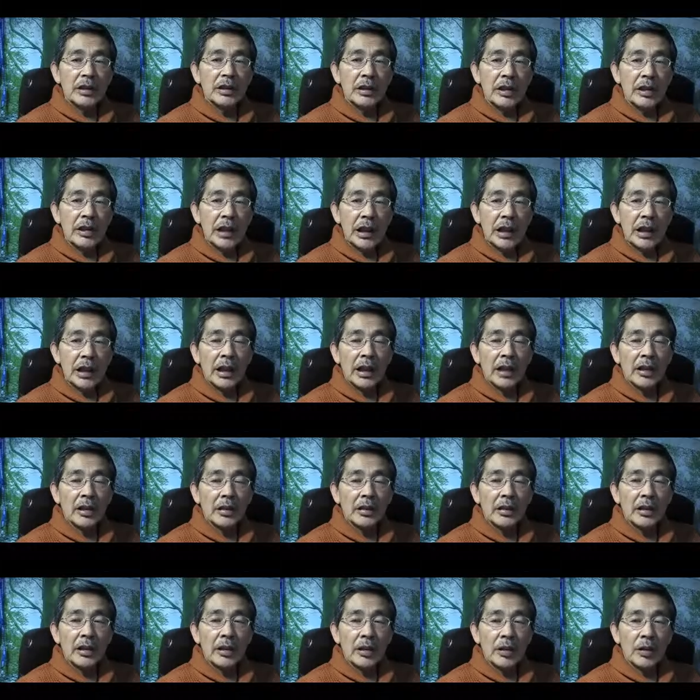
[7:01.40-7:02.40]
,1 歳7ヶ
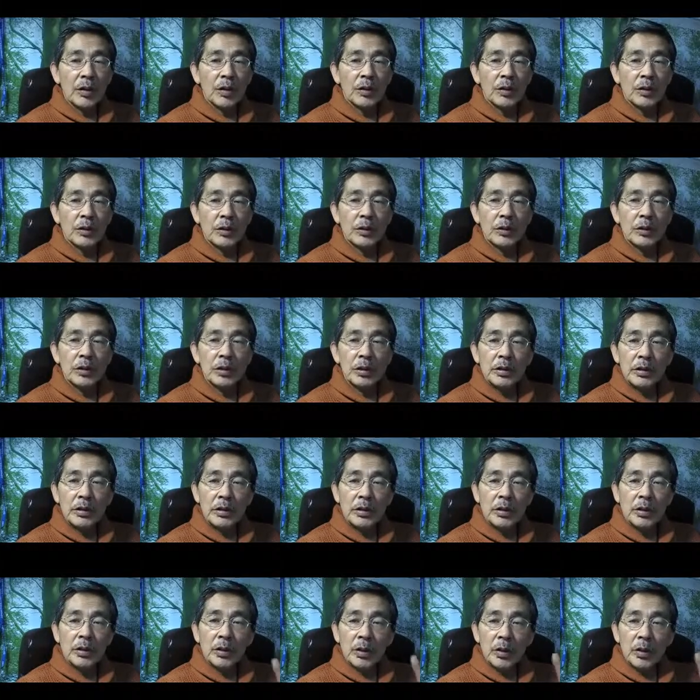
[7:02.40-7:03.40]
月っていうのは子供にとって
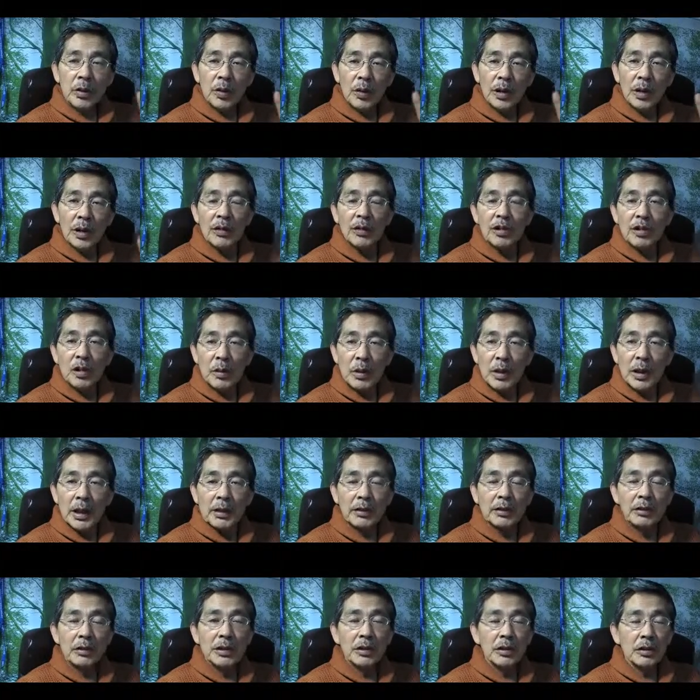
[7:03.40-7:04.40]
は一つの大きな節目に
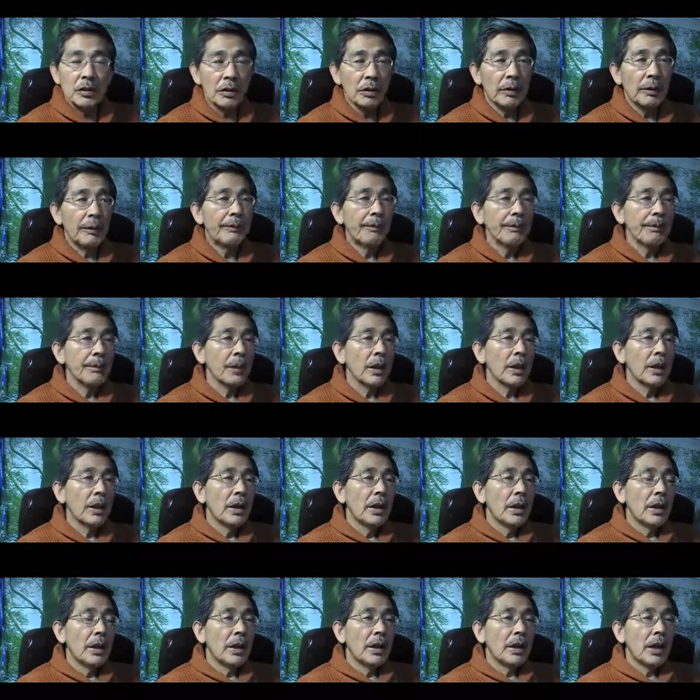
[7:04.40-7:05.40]
なるんですよ。
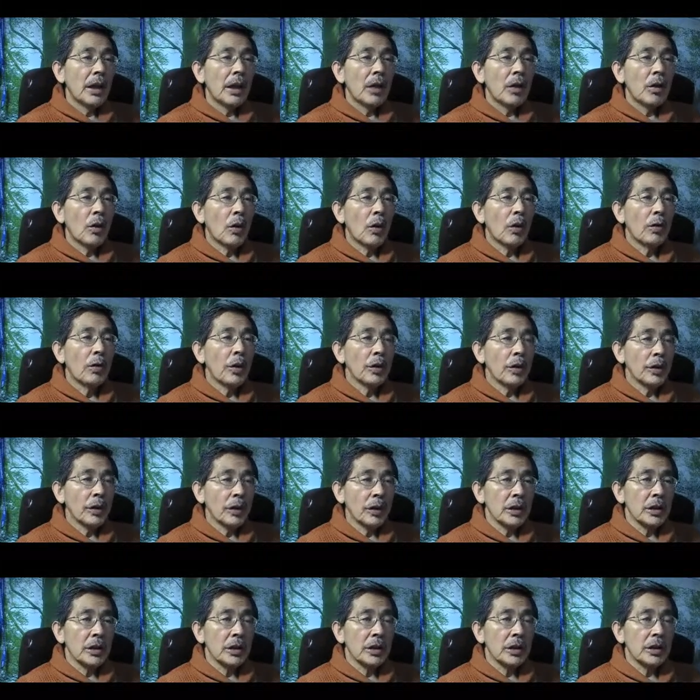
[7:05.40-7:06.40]
それから肛門
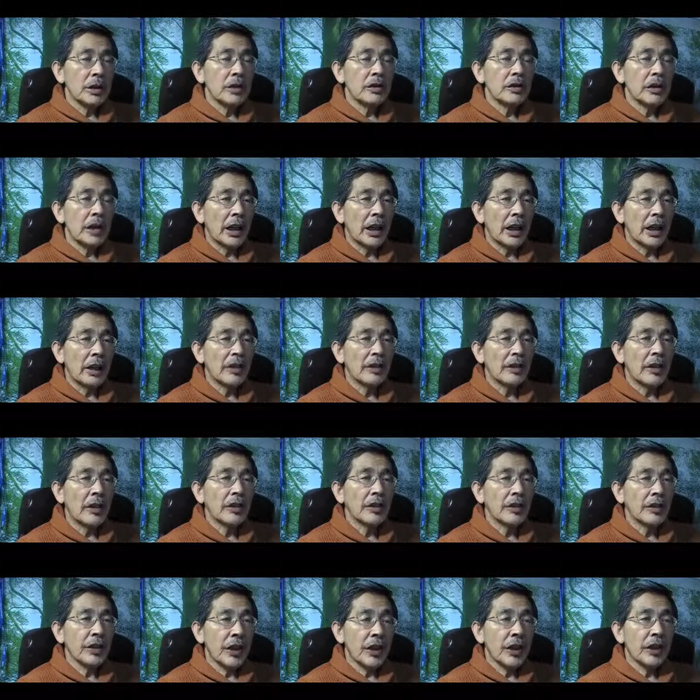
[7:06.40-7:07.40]
期、1歳から
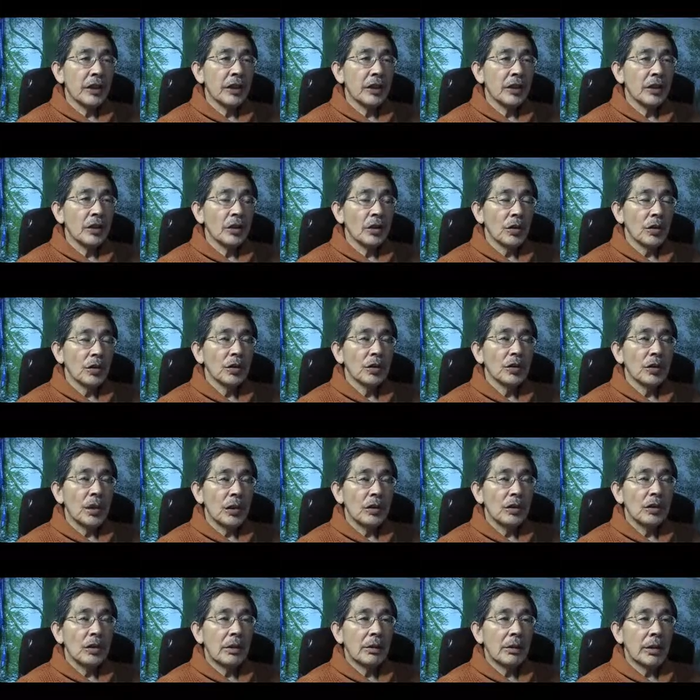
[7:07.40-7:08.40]
3歳。ちょうど
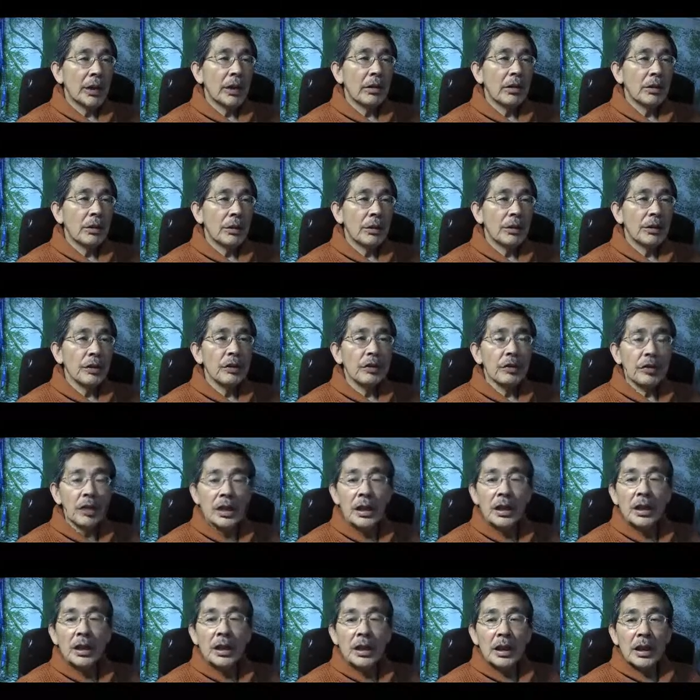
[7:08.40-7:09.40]
下の子が生まれる頃です
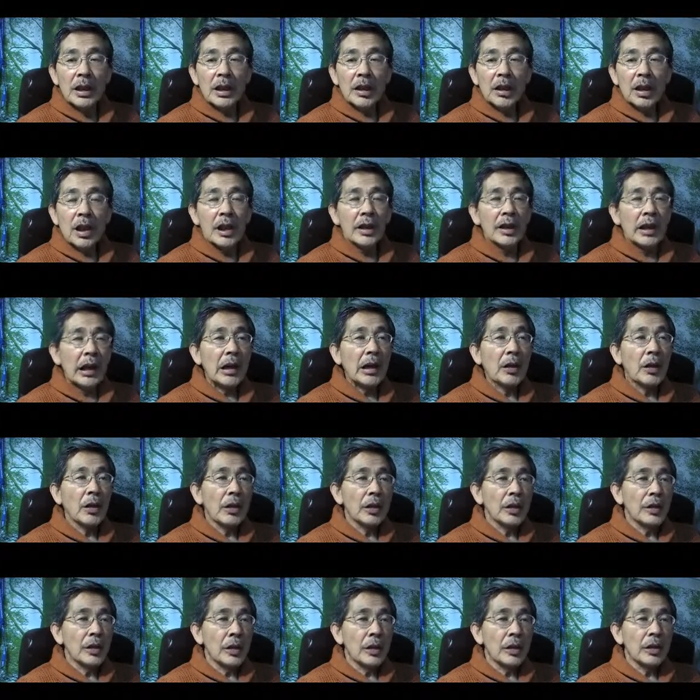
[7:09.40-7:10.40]
ね。それから断
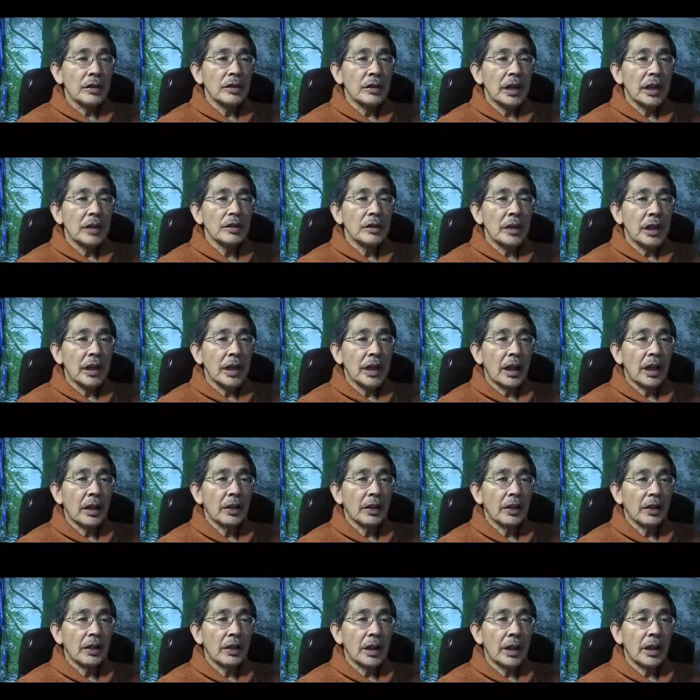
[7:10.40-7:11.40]
根期、3歳か
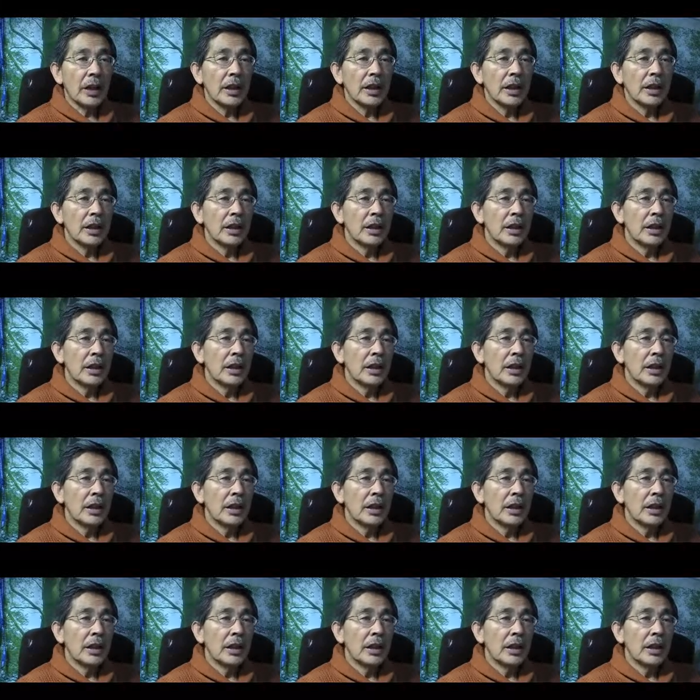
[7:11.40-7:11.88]
ら6歳。